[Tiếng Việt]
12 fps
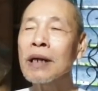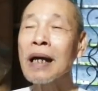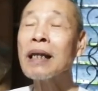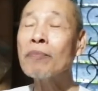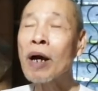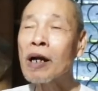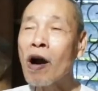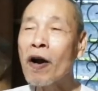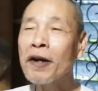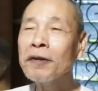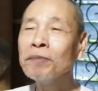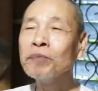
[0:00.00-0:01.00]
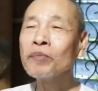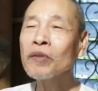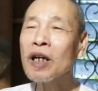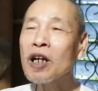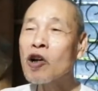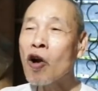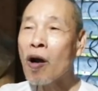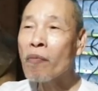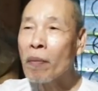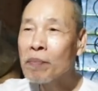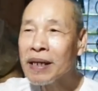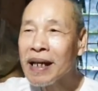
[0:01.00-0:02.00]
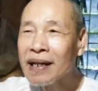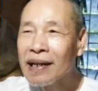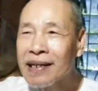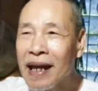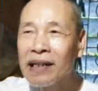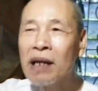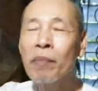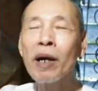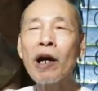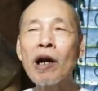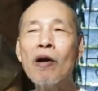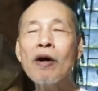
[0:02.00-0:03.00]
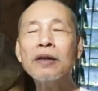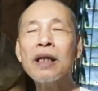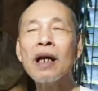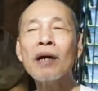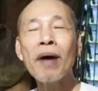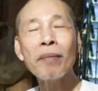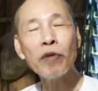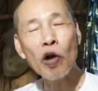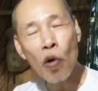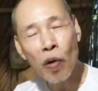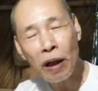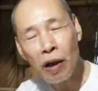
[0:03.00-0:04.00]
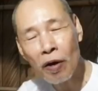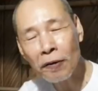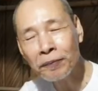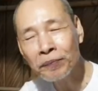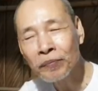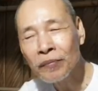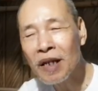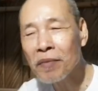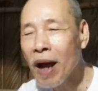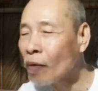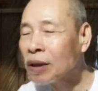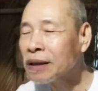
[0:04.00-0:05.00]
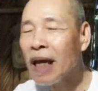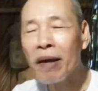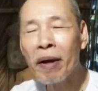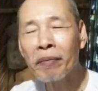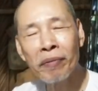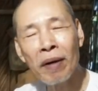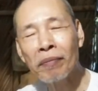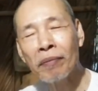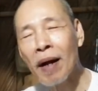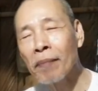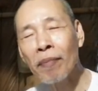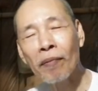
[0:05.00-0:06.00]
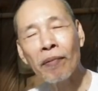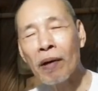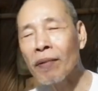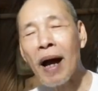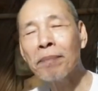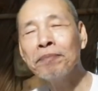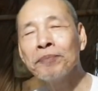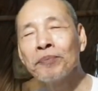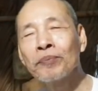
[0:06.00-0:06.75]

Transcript: đã thành Phật rồi cho nên có phẩm sen để dành về bữa đó luôn tức là phạm tội ngu nghịch luôn nhưng mà không có chê vào Phật Phật Phật pháp